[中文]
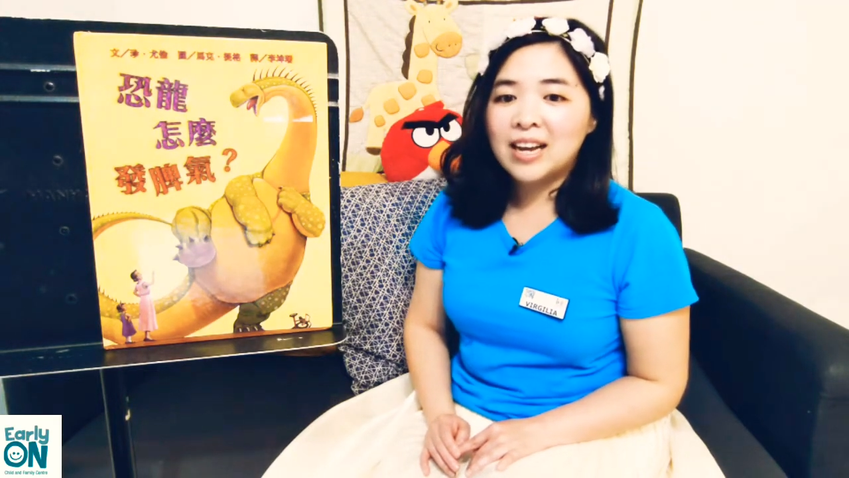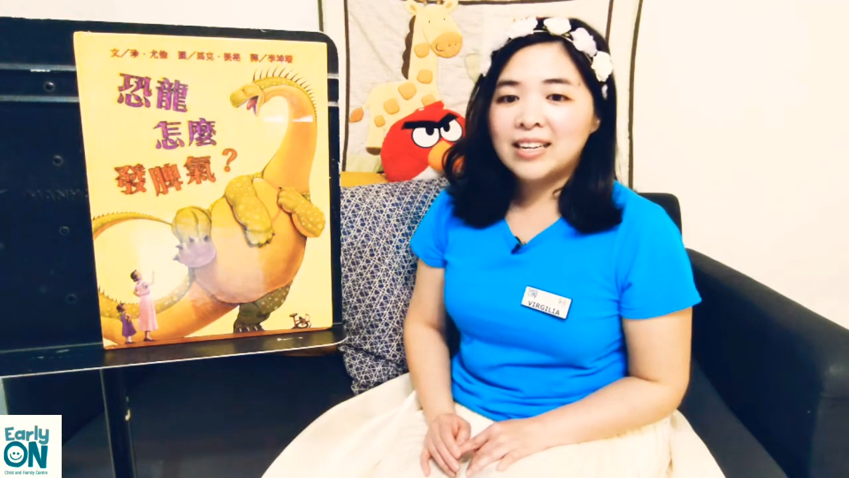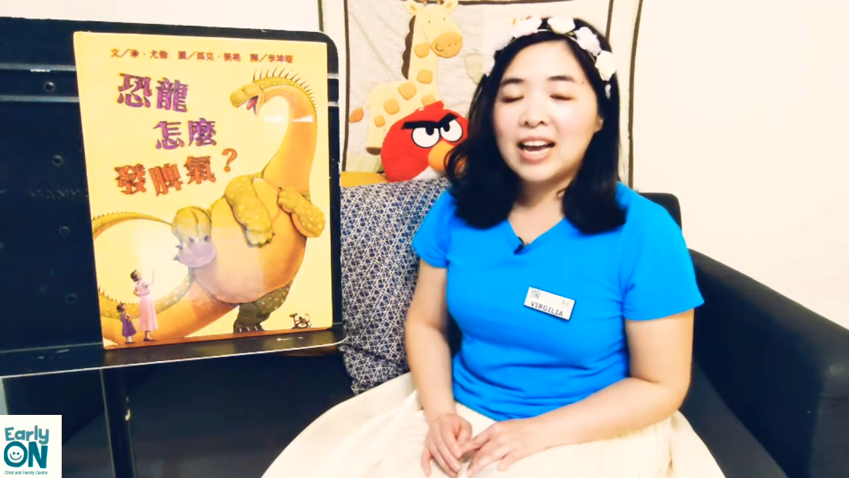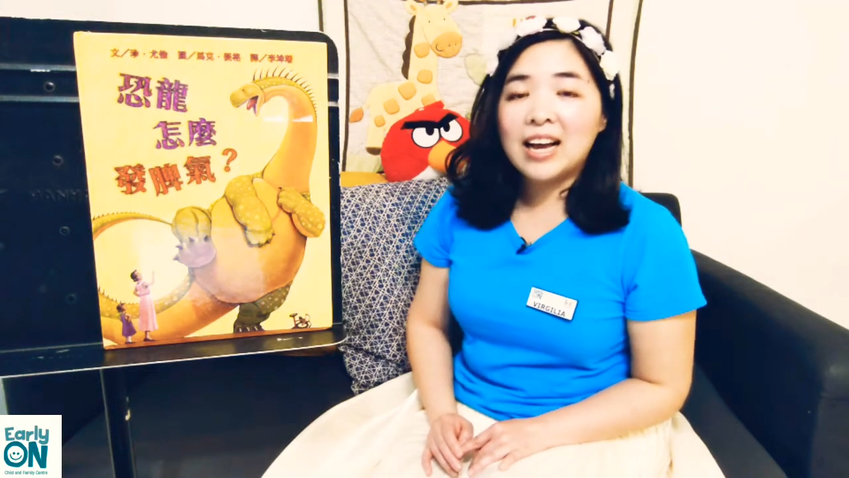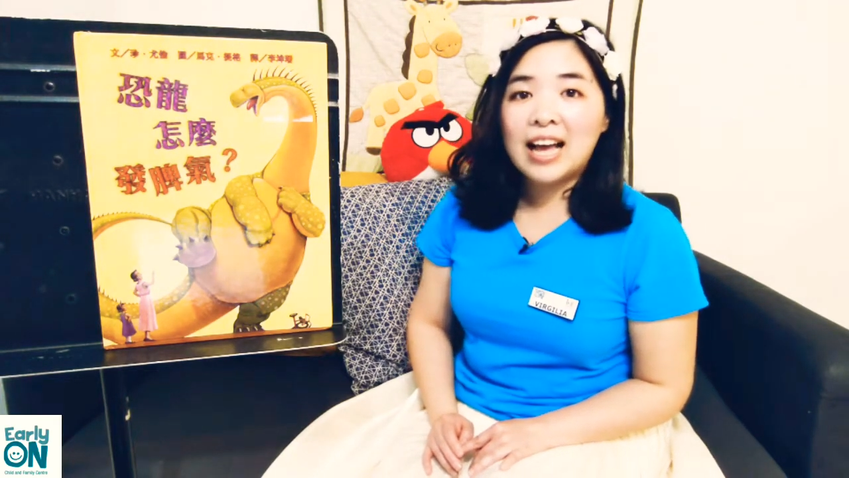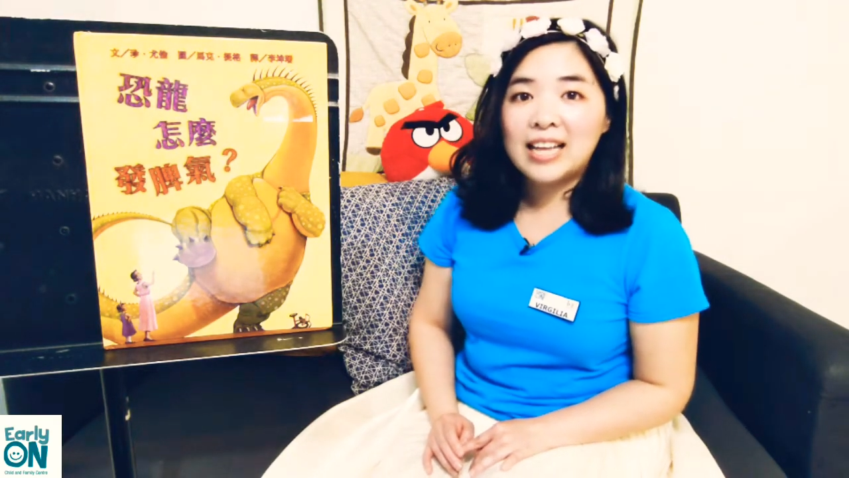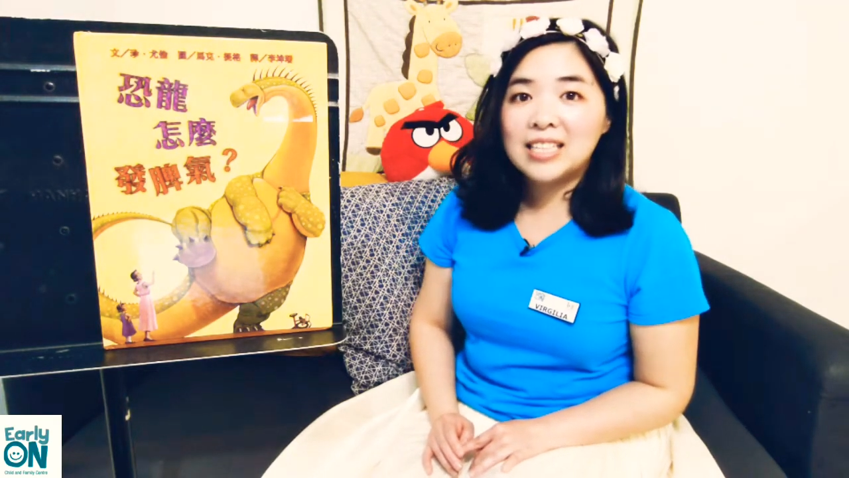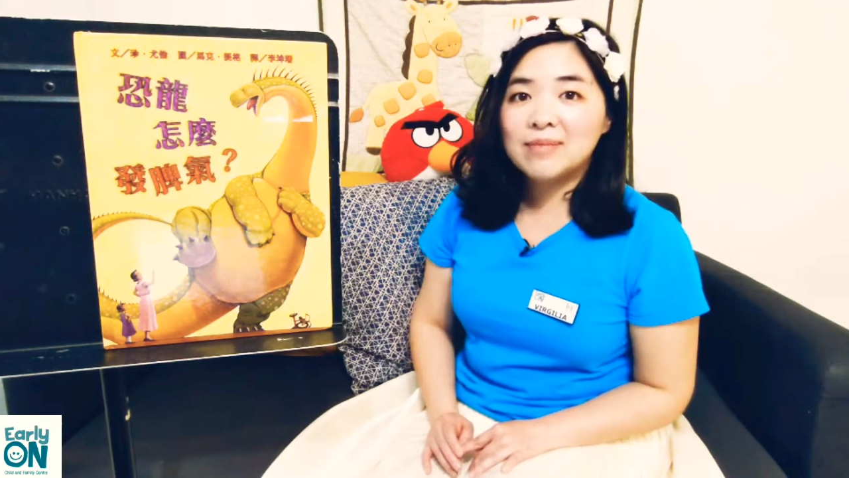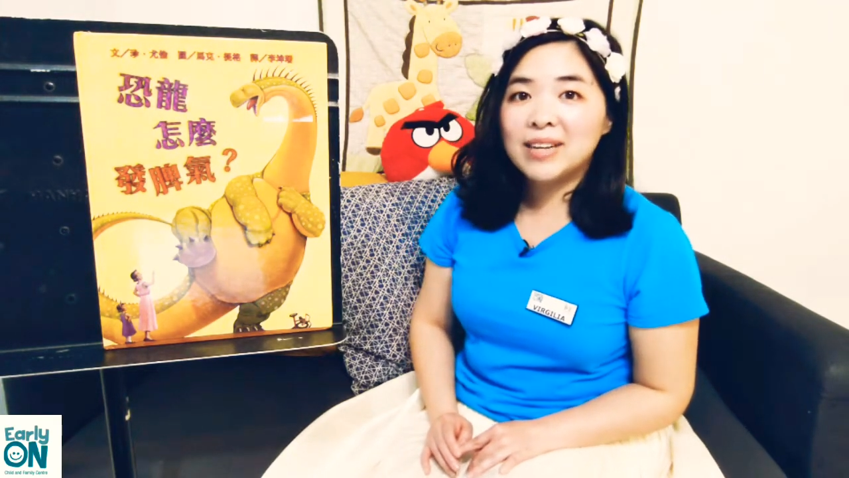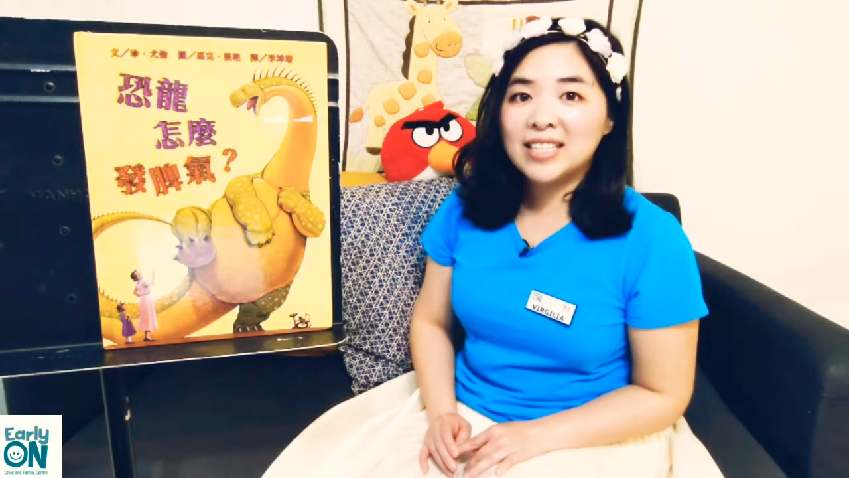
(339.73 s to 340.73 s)
让孩
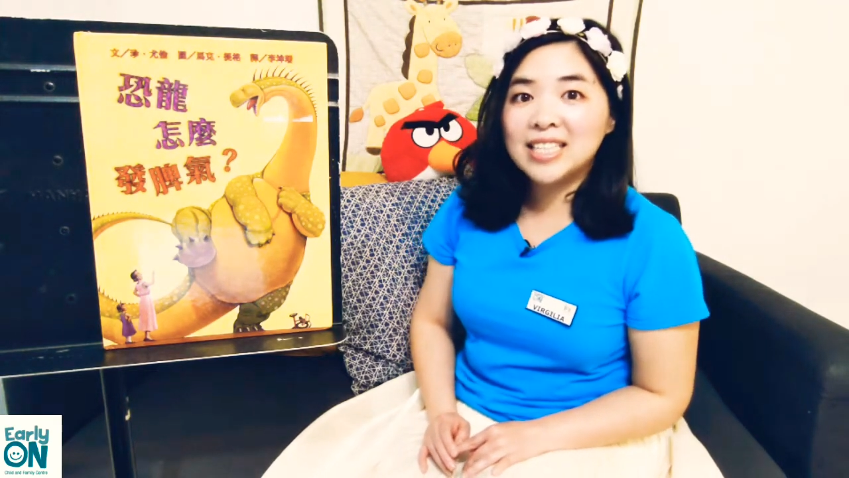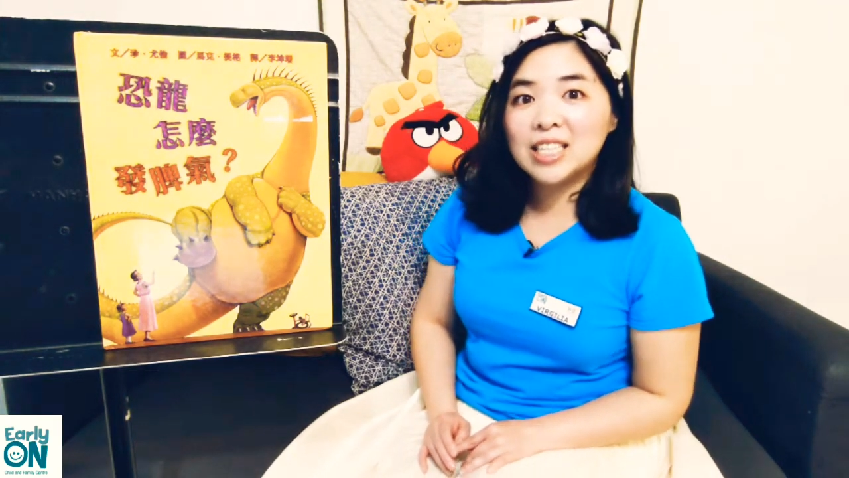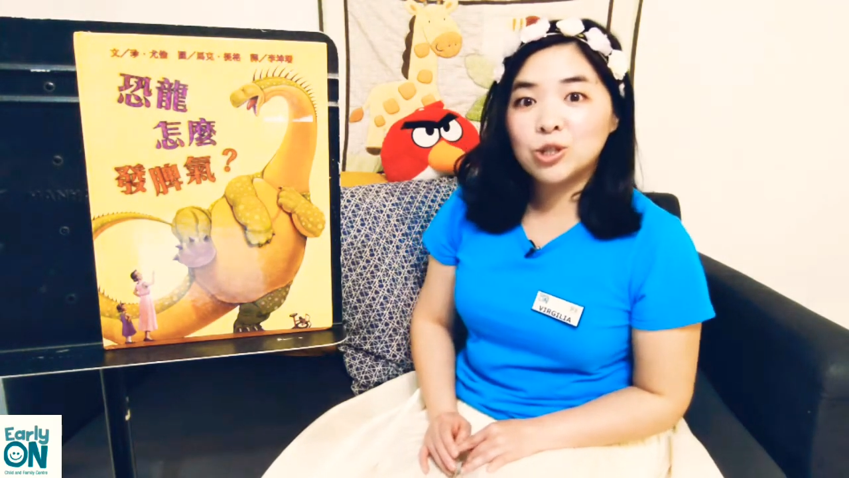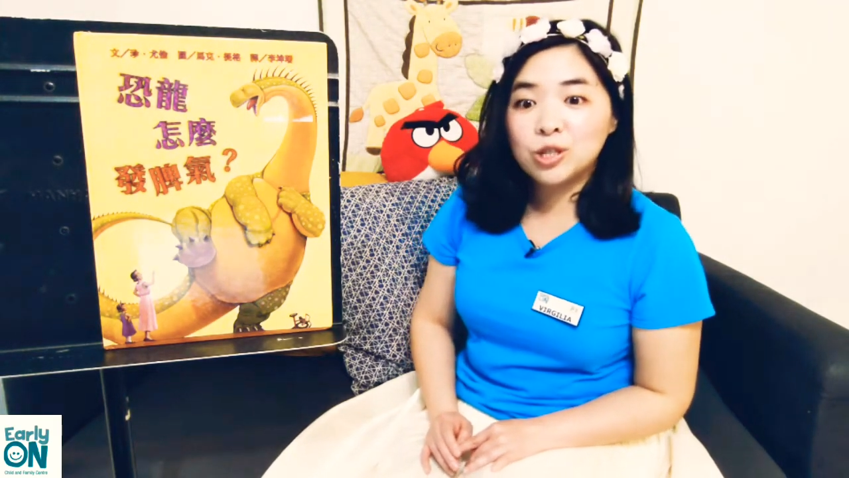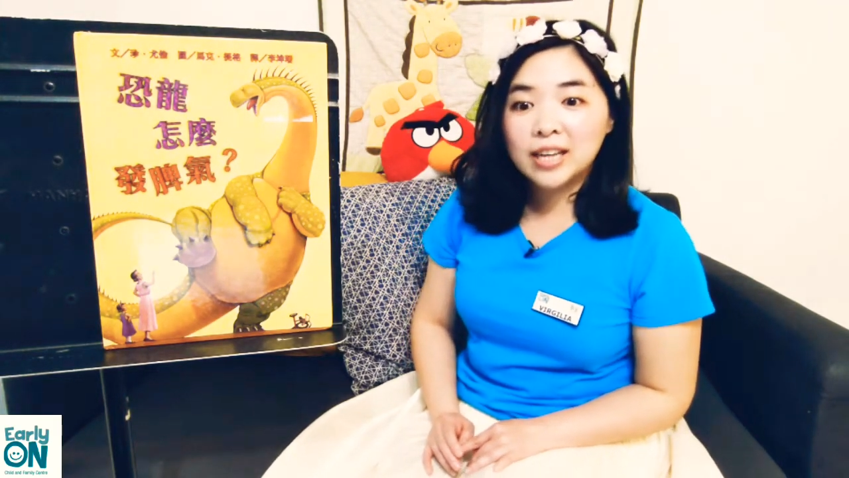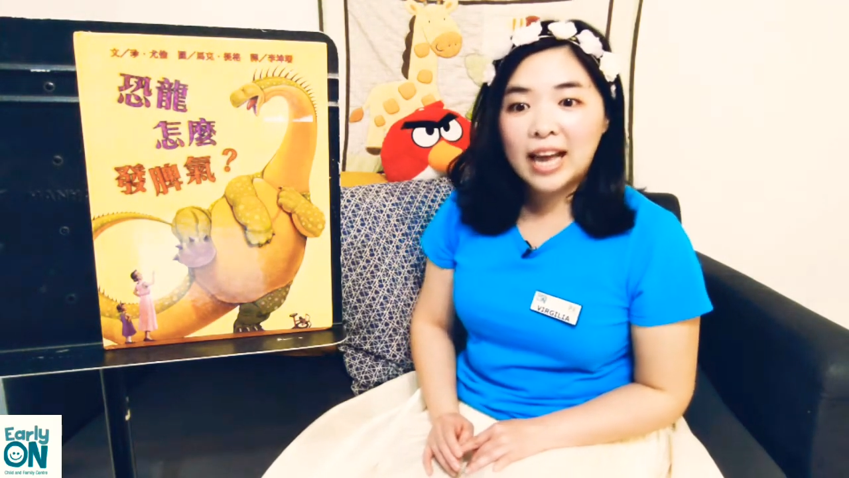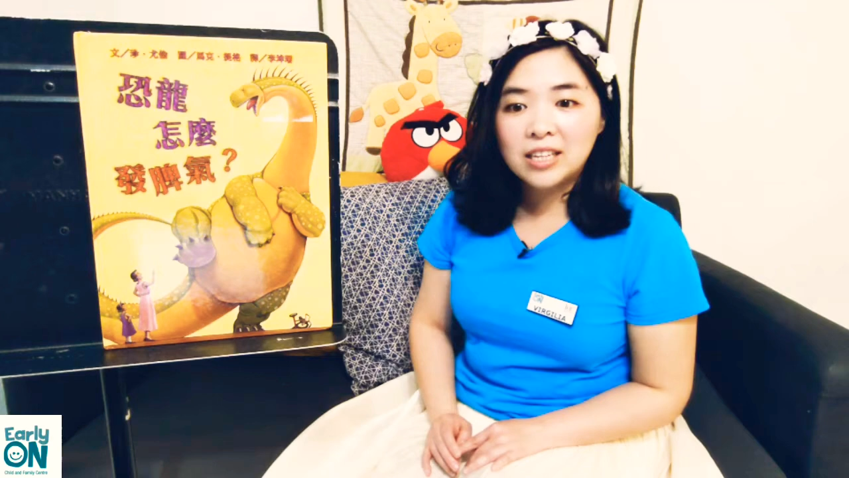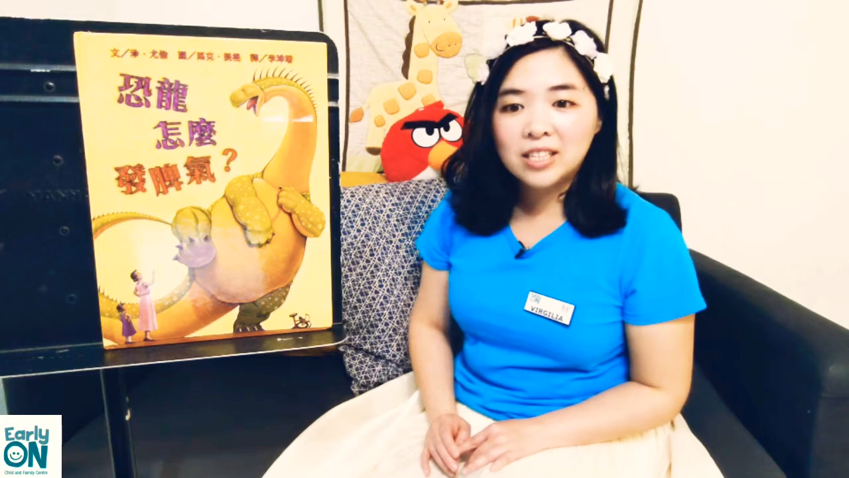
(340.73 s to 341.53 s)
子们自己去感